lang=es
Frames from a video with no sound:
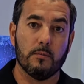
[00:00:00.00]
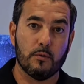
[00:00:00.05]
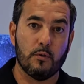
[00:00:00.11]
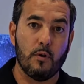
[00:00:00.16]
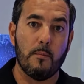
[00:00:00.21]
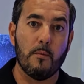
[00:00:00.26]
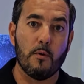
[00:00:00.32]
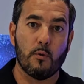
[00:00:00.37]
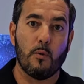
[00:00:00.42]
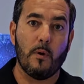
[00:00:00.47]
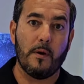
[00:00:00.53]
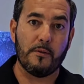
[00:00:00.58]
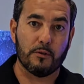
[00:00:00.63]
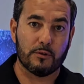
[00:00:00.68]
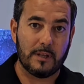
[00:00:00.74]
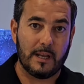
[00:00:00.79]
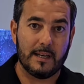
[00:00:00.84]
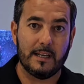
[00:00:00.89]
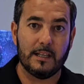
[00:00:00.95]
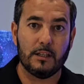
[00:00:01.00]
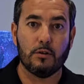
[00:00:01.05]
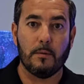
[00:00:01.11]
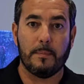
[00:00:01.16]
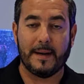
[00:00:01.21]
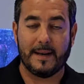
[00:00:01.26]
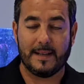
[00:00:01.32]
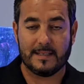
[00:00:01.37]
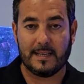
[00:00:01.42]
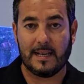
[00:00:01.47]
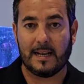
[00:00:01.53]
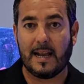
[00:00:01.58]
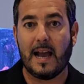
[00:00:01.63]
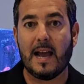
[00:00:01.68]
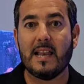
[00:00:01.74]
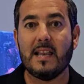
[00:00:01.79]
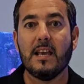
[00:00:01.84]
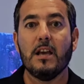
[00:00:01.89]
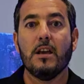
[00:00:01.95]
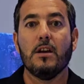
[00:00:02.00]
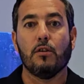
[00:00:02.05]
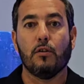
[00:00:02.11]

cómo cuándo están listos para sacar,